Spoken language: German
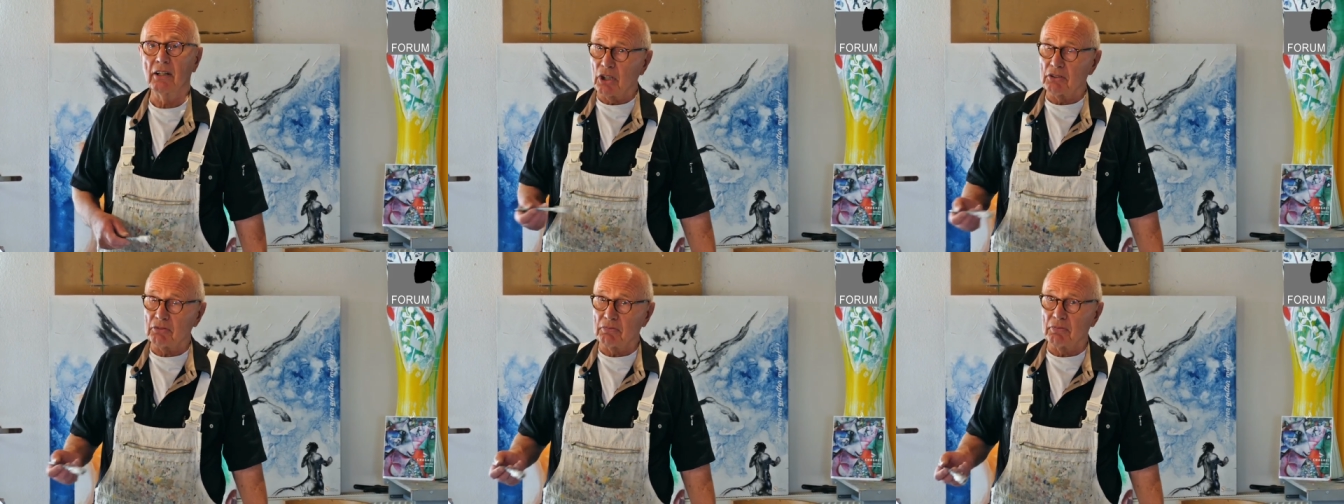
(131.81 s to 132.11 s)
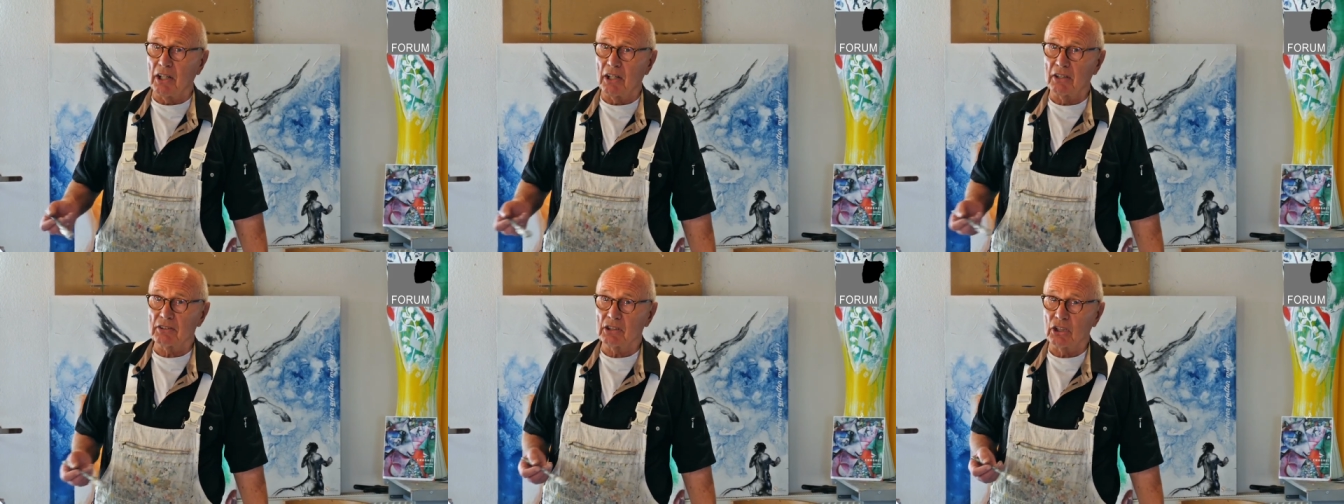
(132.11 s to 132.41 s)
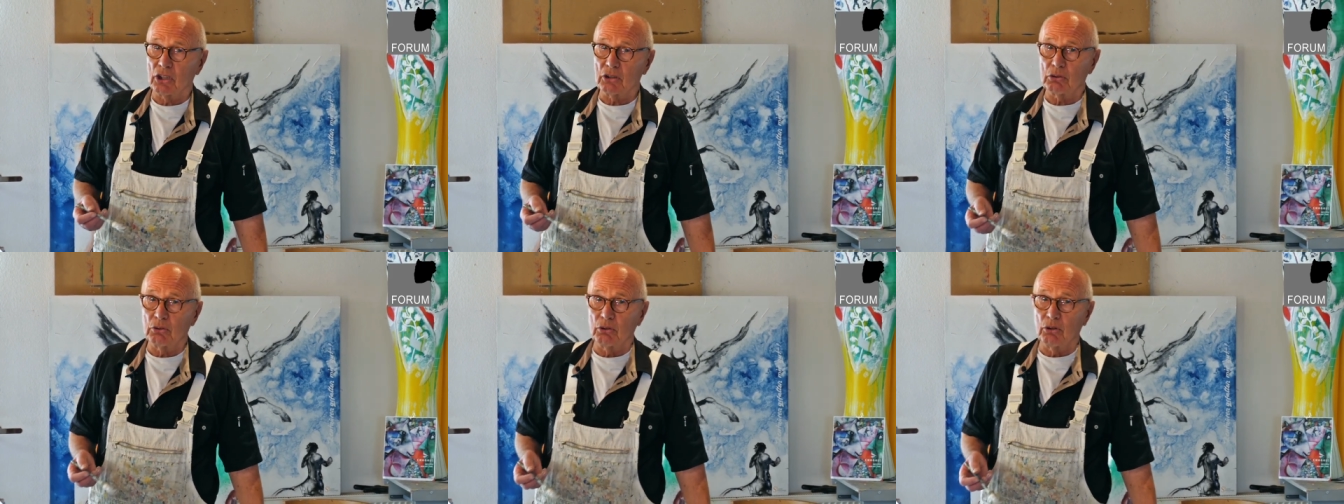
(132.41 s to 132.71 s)
Das war
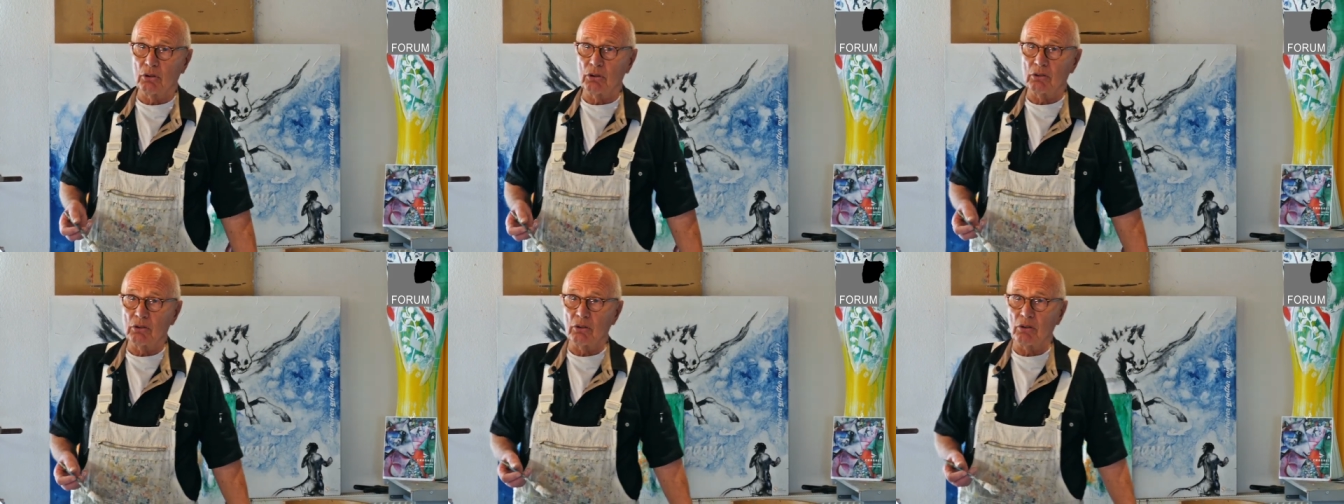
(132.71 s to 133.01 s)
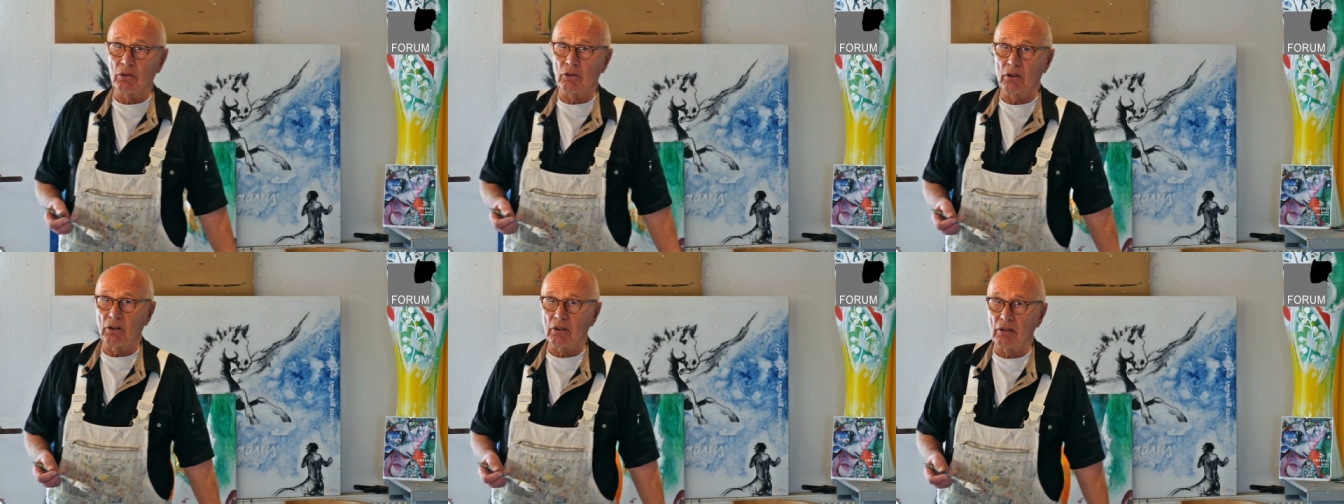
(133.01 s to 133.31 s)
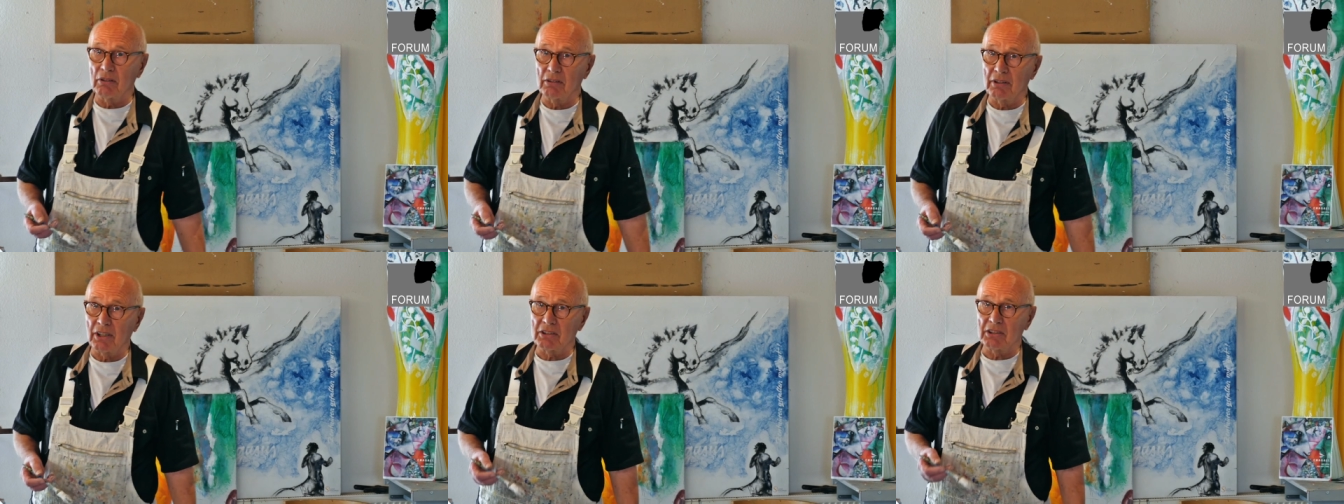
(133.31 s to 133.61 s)
sehr schön,
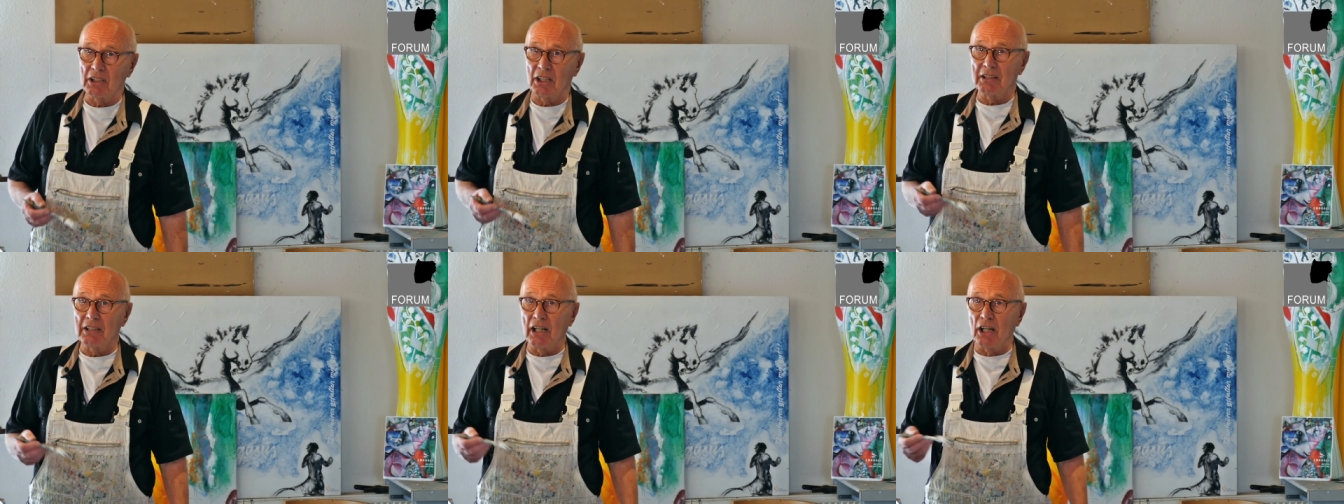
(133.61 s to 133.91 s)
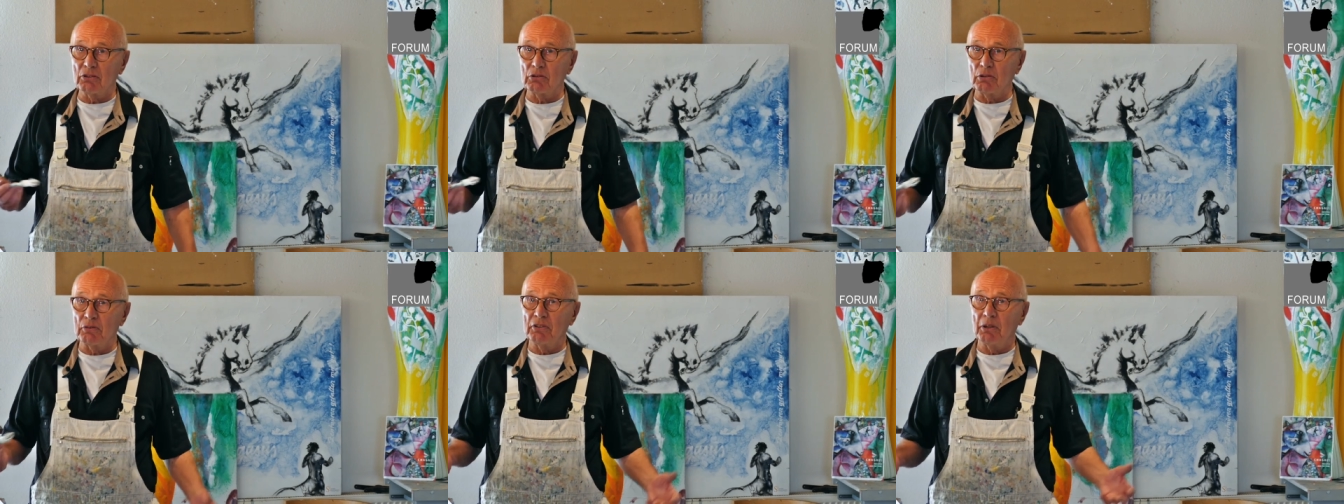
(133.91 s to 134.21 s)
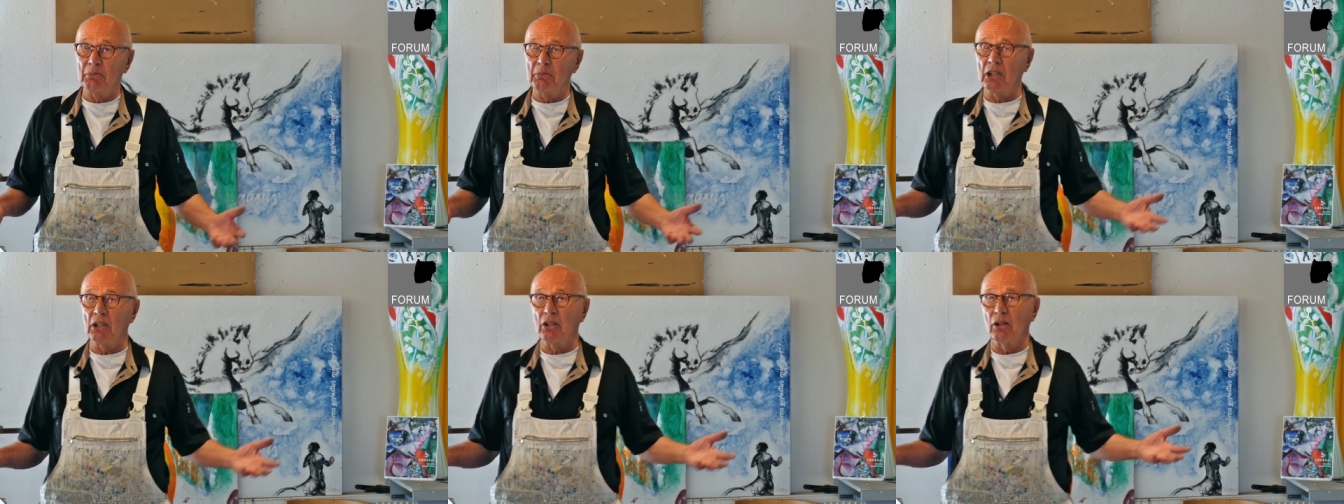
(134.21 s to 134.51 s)
dass ich da so
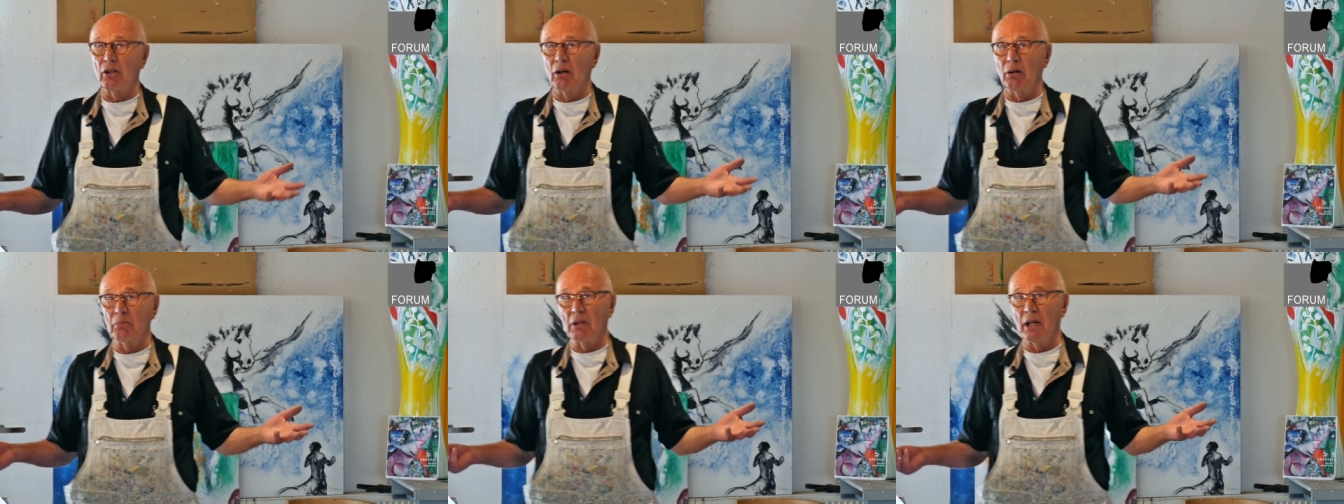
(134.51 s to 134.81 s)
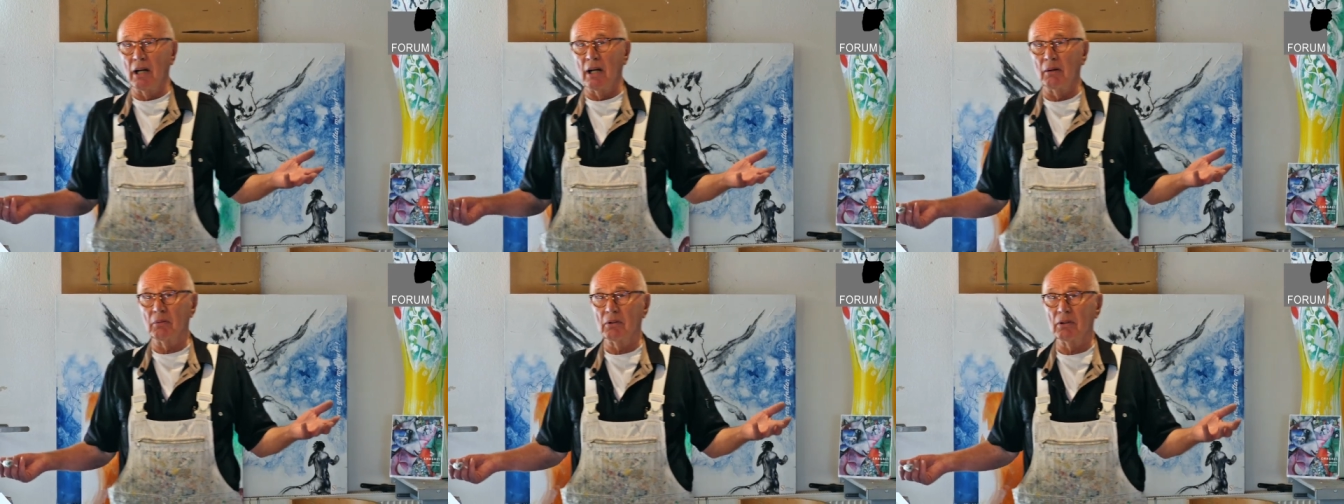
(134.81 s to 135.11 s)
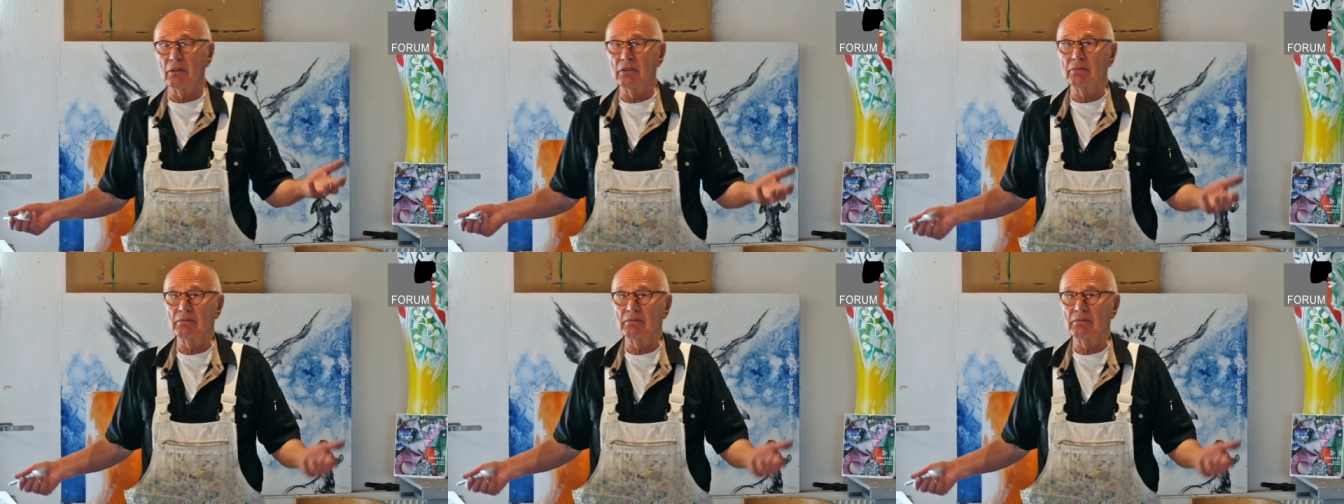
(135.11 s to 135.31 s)
viel mitgenommen habe.